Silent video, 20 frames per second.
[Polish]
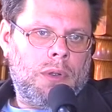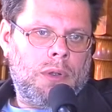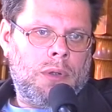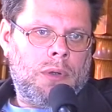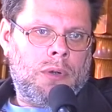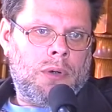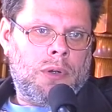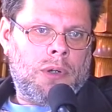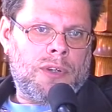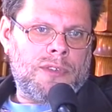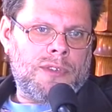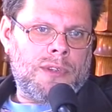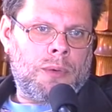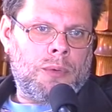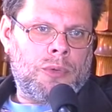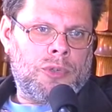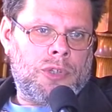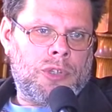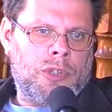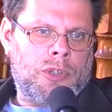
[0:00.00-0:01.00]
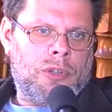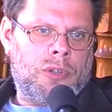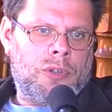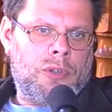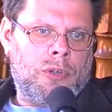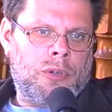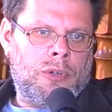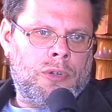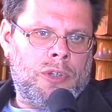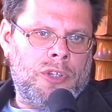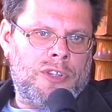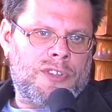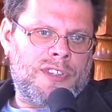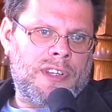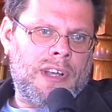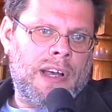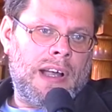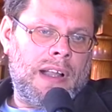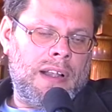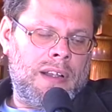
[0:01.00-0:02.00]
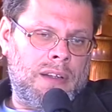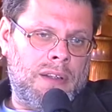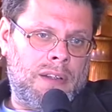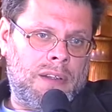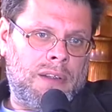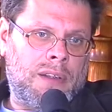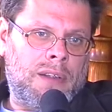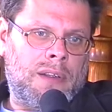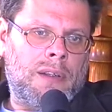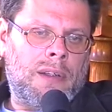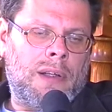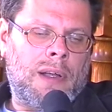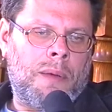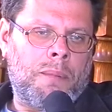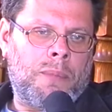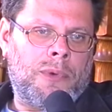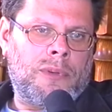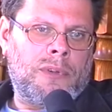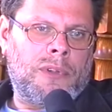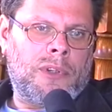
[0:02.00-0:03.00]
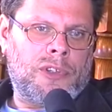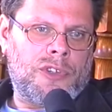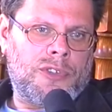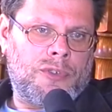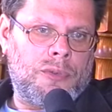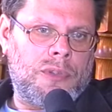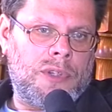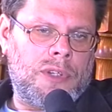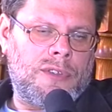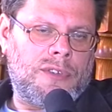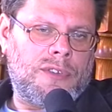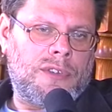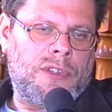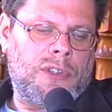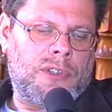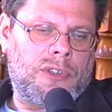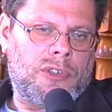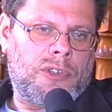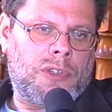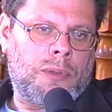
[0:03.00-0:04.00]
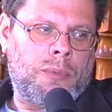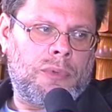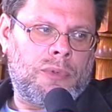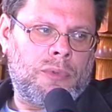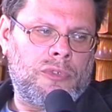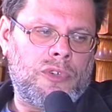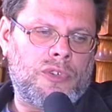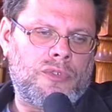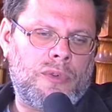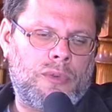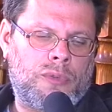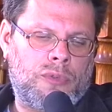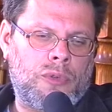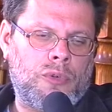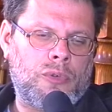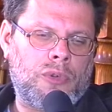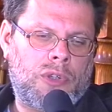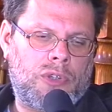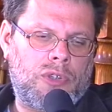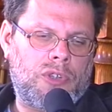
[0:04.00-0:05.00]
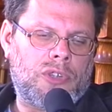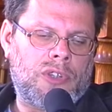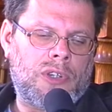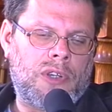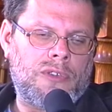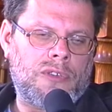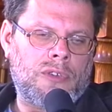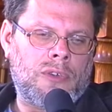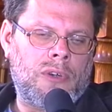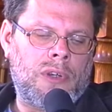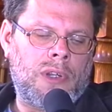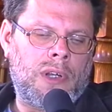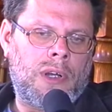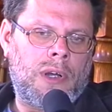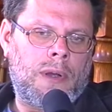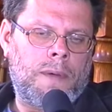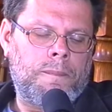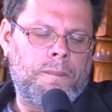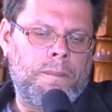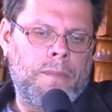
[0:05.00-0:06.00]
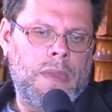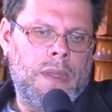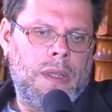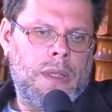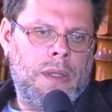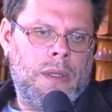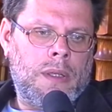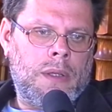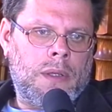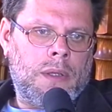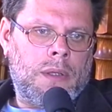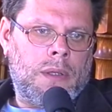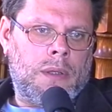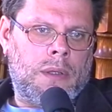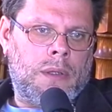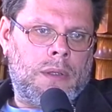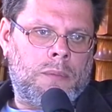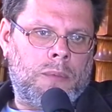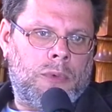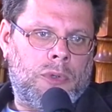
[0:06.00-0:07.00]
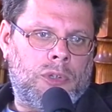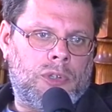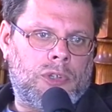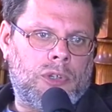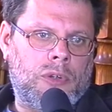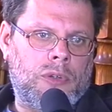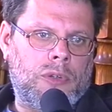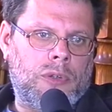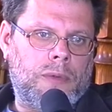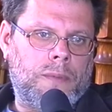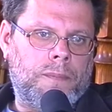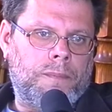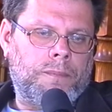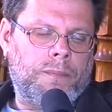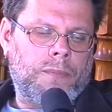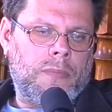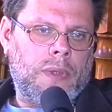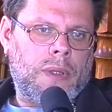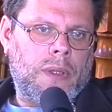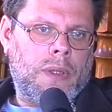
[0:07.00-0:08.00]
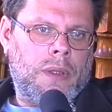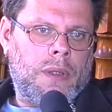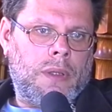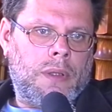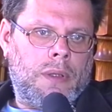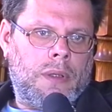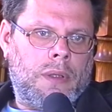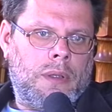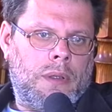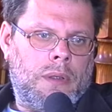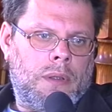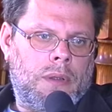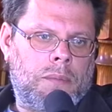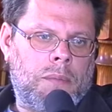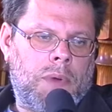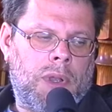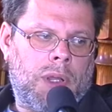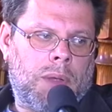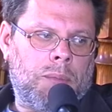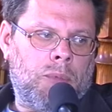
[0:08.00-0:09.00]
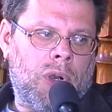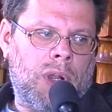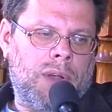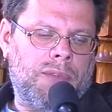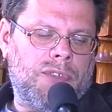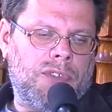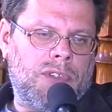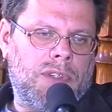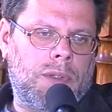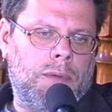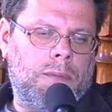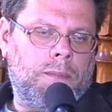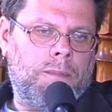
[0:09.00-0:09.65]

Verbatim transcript: Okazało się, że to licealny, a potem także studencki jeszcze, bo również tutaj w Toruniu jakiś czas, kolega e, mojej żony, e, Marek Morawski,